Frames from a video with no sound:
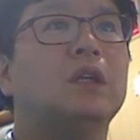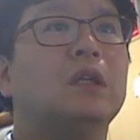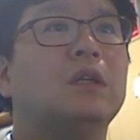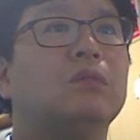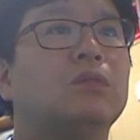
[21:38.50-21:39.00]

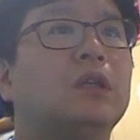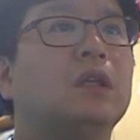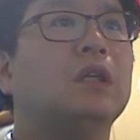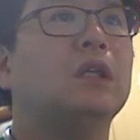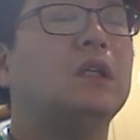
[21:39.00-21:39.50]
이
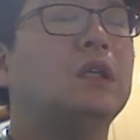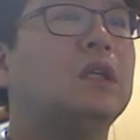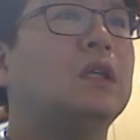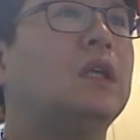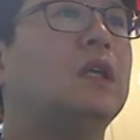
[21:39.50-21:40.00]
부위,
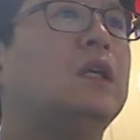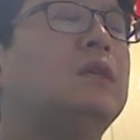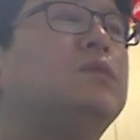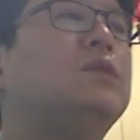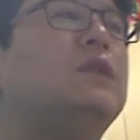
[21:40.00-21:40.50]
이
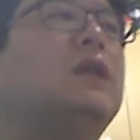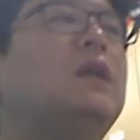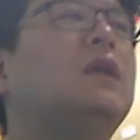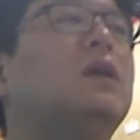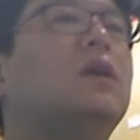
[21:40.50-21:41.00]
부위에
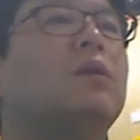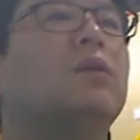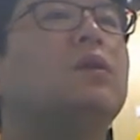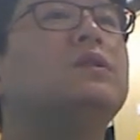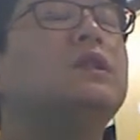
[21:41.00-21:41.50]

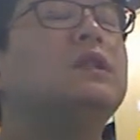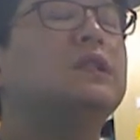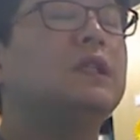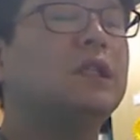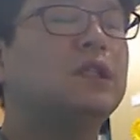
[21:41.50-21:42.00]
골절이
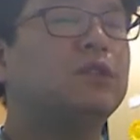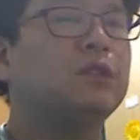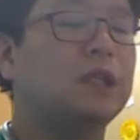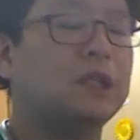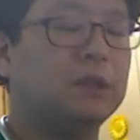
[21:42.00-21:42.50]
생길
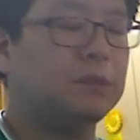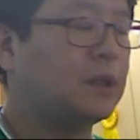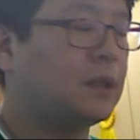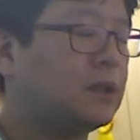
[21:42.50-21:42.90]
수가 있습니다.